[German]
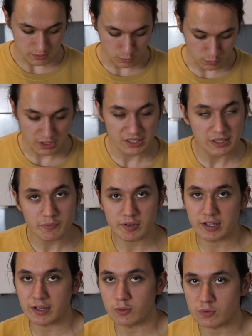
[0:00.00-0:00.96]
So, nachdem wir
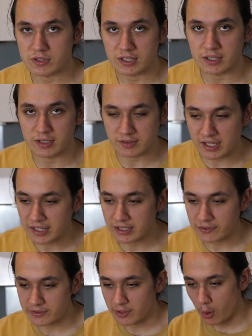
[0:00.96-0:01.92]
dann unsere Sachen,
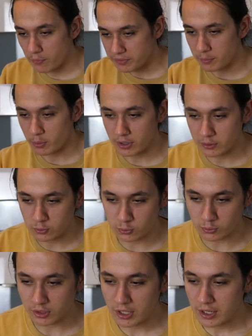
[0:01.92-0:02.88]
die wir auf dem Burger
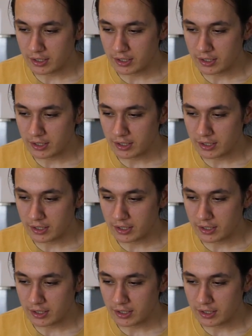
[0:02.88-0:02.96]
tun,